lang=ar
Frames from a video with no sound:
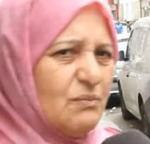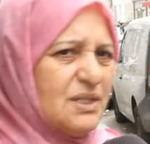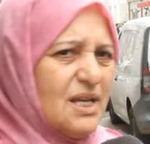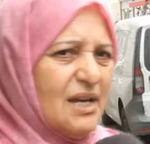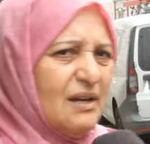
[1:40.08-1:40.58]

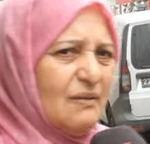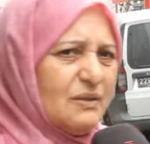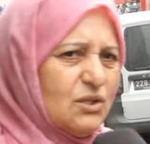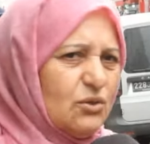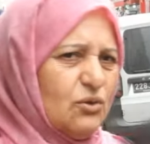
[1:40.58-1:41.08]
سهله
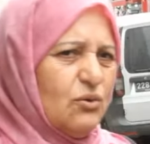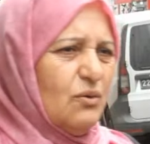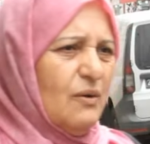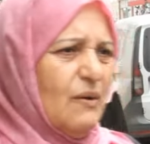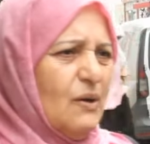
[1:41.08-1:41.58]
سيرتو
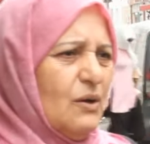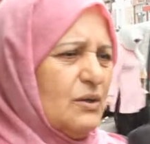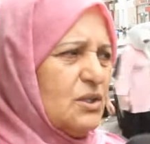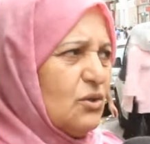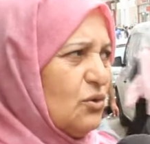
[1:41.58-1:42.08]
سهله هي
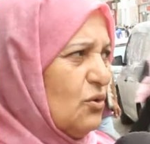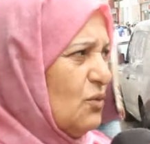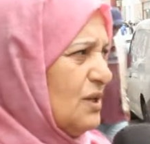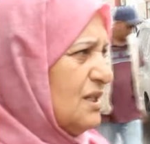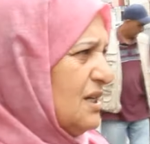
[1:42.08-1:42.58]
صعيبه سيرتو
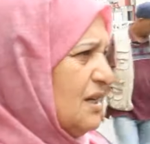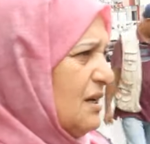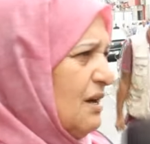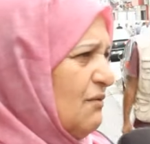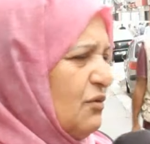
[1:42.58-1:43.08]

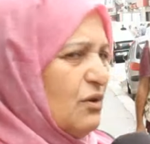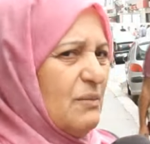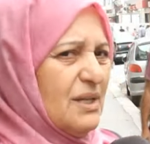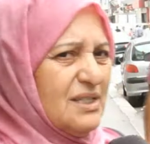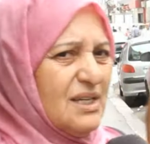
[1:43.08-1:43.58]
ولدي
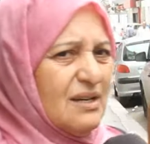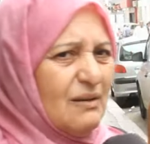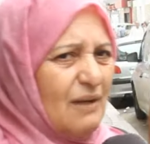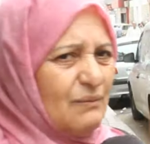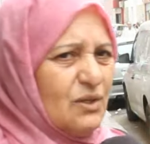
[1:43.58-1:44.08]
انفورماتيك
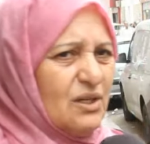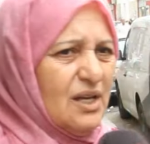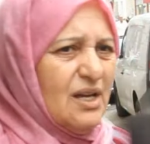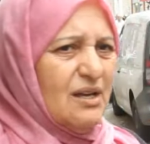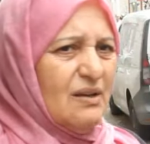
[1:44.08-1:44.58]
الحمد
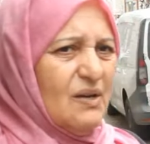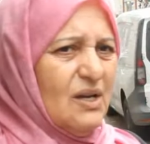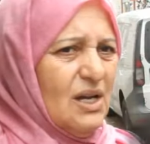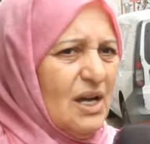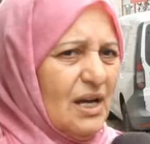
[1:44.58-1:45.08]
لله مهندس
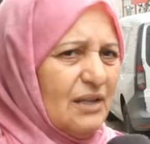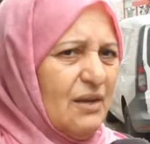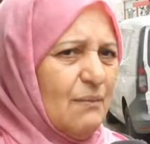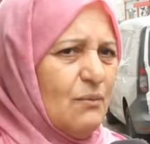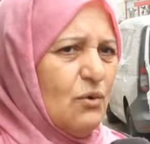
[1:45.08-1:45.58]
عالميه
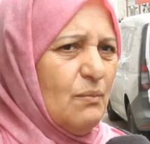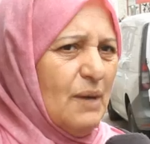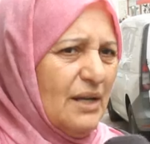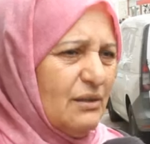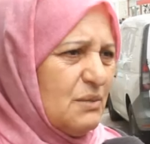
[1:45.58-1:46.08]
خدم
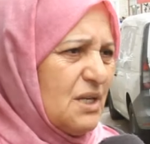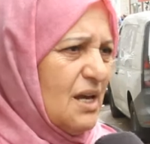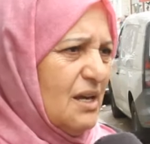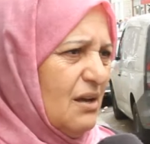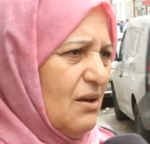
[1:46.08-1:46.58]
وبعد
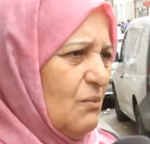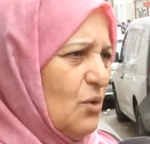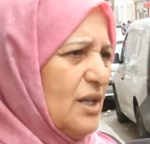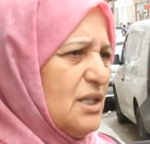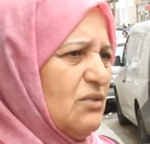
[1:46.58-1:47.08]
مشى
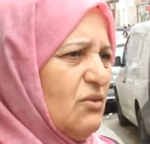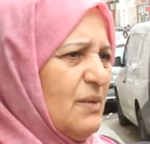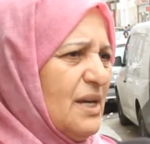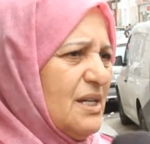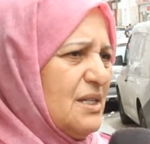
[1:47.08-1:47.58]
مهندس في
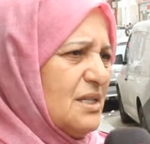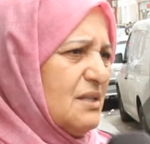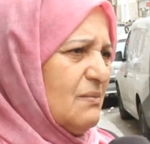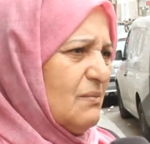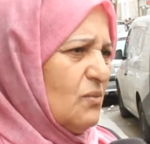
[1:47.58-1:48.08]
باريس
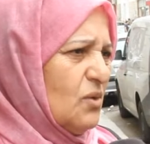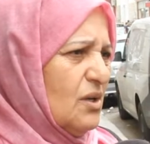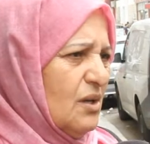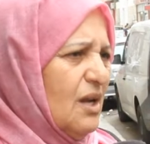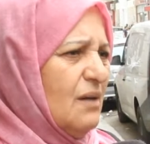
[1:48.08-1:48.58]
مم.
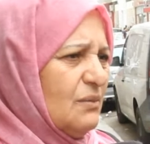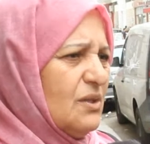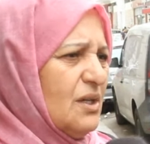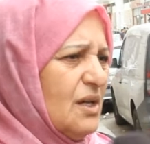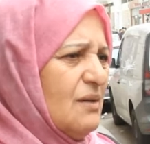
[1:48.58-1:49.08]
الحمد
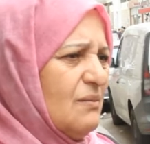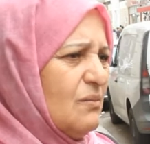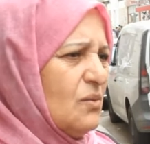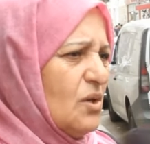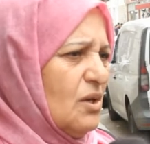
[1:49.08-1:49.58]
لله عايش
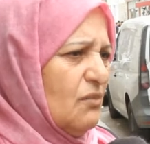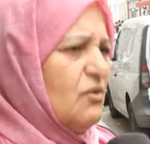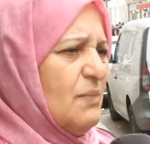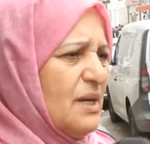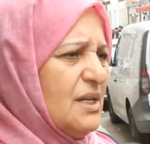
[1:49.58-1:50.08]
غادي
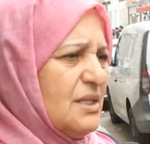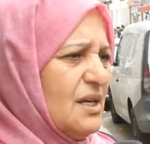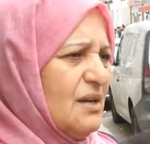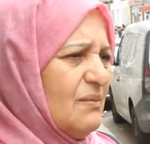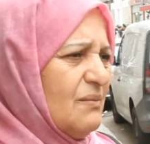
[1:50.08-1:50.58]
في باريس في باريس
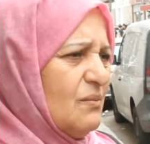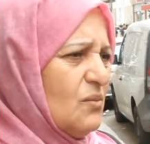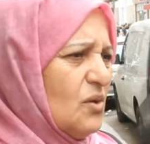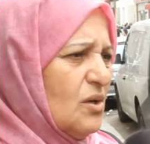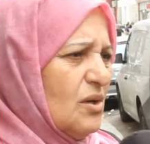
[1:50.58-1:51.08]
إيه. كل
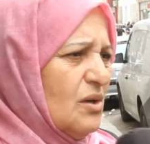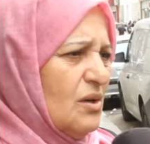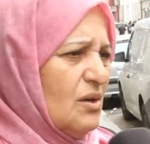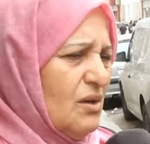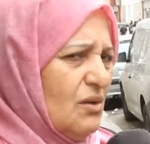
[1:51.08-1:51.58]
قداش يروح
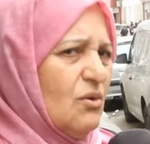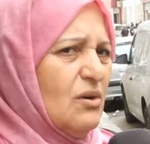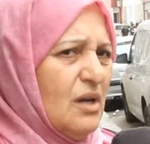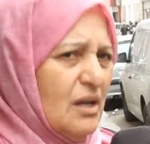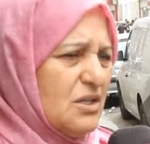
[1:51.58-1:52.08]

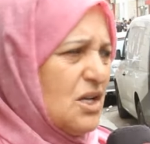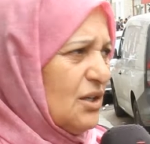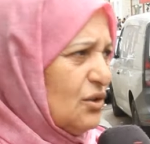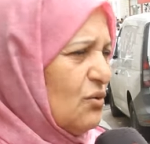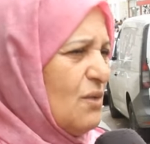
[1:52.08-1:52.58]
كل
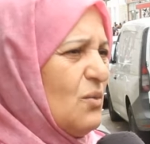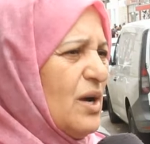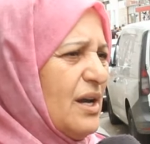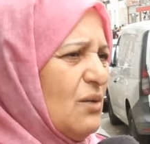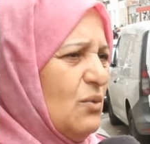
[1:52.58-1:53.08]
شاك تروا
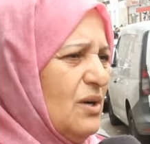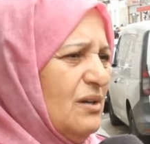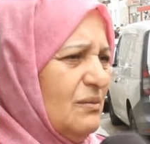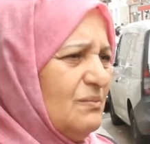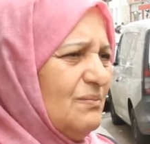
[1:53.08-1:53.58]
ما
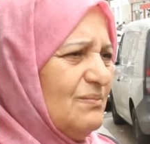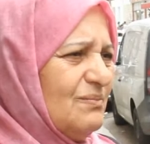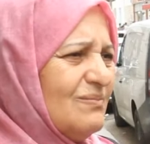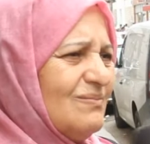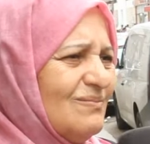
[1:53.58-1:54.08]
يروح ان شاء
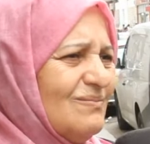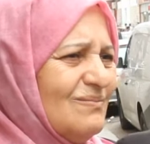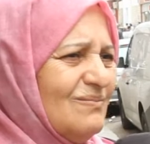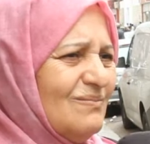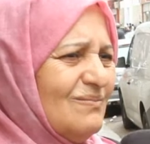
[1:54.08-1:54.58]
الله
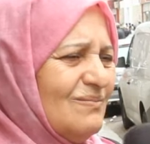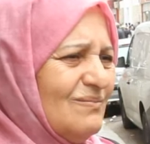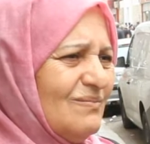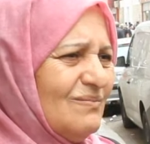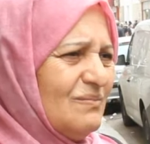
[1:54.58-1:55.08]
مم. هو